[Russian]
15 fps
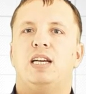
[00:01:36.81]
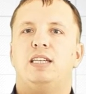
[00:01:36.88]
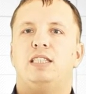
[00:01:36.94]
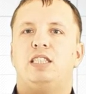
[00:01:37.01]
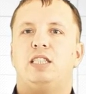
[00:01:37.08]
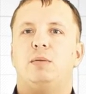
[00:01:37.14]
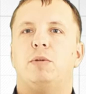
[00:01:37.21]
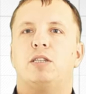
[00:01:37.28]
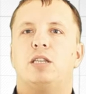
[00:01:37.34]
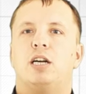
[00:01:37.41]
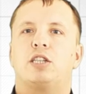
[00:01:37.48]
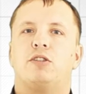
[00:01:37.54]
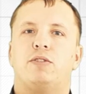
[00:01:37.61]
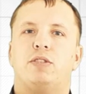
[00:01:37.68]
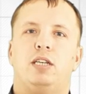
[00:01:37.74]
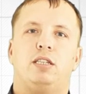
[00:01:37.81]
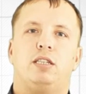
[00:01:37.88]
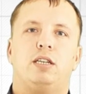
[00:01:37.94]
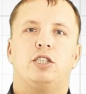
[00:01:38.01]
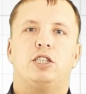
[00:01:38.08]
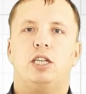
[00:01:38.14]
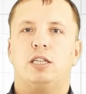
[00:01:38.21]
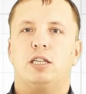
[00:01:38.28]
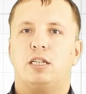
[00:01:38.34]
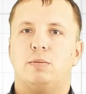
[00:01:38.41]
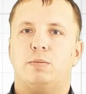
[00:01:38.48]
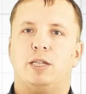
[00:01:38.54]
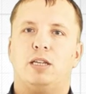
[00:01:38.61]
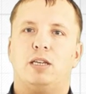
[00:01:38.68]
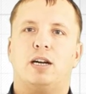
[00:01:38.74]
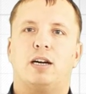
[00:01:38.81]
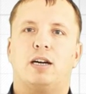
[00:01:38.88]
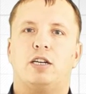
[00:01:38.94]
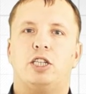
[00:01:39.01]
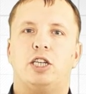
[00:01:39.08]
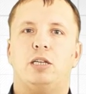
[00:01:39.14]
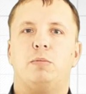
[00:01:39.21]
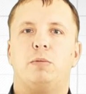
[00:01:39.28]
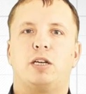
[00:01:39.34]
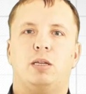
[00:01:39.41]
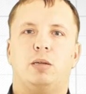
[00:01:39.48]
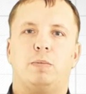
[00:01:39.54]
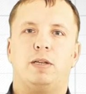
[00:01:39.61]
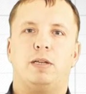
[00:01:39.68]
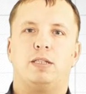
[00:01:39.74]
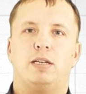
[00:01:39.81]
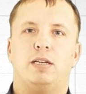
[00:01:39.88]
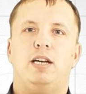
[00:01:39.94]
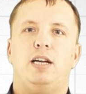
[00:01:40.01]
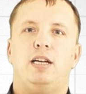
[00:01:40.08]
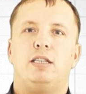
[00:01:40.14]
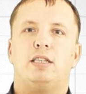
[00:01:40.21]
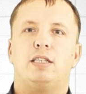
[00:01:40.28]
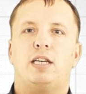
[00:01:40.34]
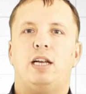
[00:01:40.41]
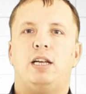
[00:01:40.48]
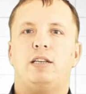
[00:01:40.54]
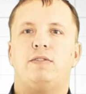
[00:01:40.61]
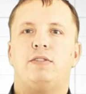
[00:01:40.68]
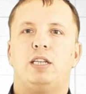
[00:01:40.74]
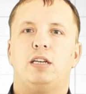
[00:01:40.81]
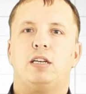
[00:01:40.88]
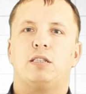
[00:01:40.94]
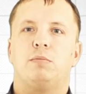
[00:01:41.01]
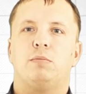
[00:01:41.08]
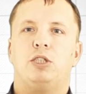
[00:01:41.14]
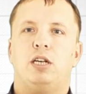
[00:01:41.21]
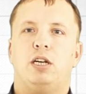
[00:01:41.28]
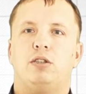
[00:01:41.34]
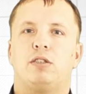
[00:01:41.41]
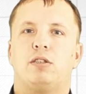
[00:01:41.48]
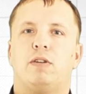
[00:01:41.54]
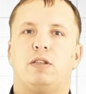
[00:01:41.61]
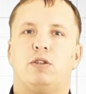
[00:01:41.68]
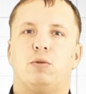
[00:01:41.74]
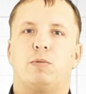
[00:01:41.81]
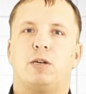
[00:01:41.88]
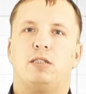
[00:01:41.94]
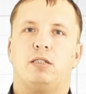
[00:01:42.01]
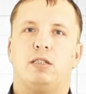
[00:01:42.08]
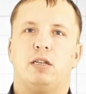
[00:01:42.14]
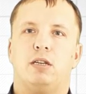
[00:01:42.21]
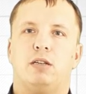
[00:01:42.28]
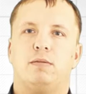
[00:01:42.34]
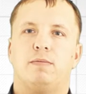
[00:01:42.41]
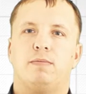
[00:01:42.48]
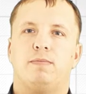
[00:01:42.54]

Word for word: Система также все эти решения рассматривает как решения маркетплейса. Не зря они все размещаются в одном разделе.